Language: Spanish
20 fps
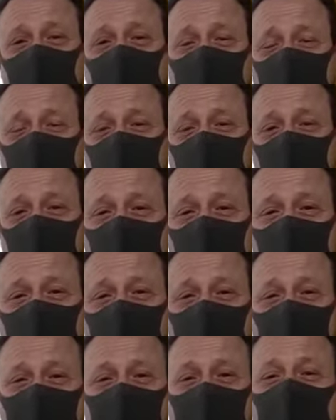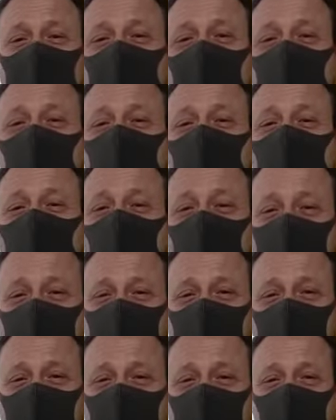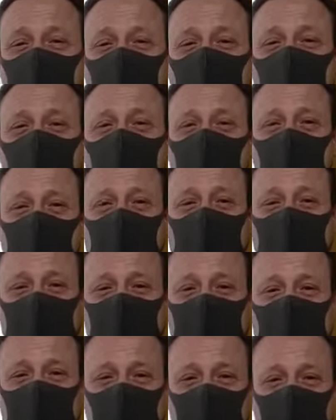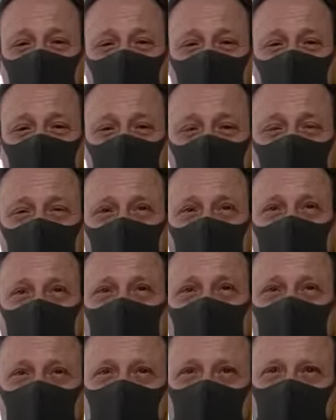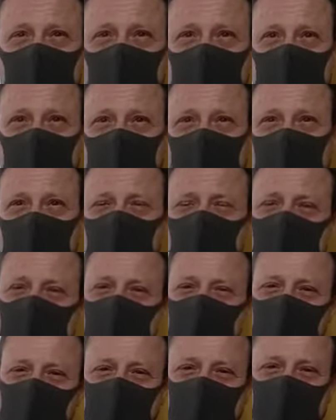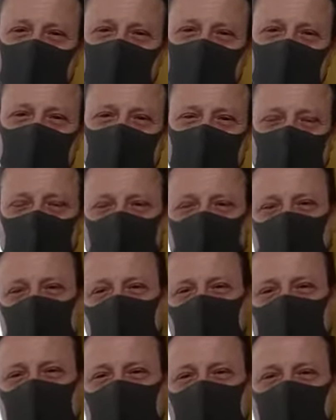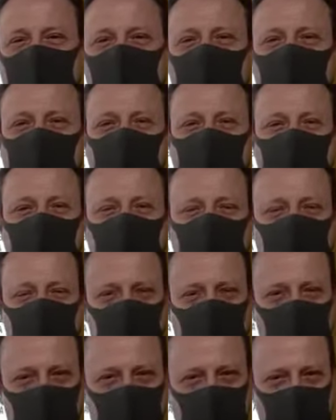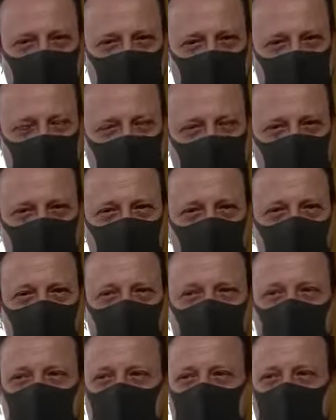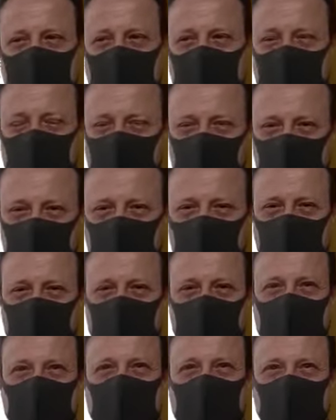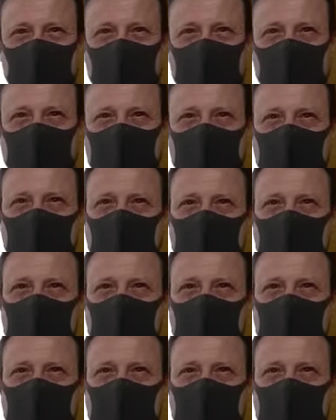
una ciudad de un turismo muy activo. Entonces, igualmente, también les solicitamos a nuestros gobernantes